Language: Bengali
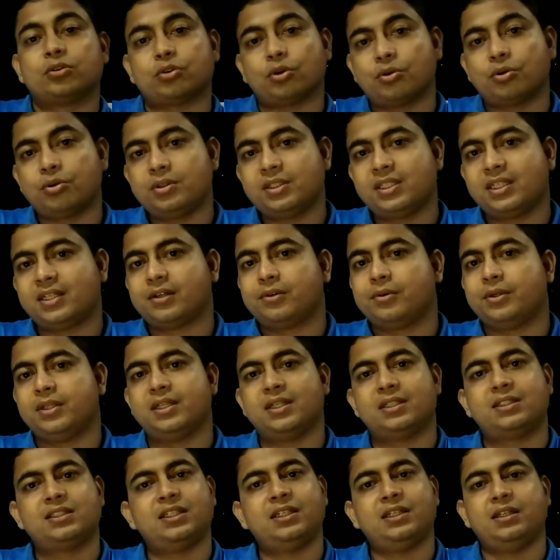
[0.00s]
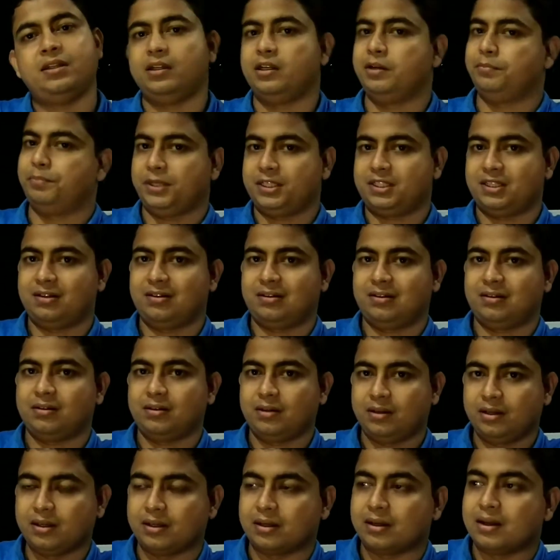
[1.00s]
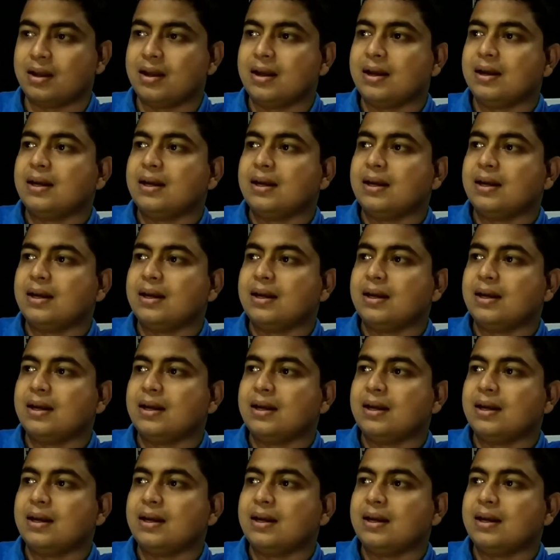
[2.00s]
তখন সেটা হয়ে যাচ্ছে ডিপ্রেশন হ্যাঁ?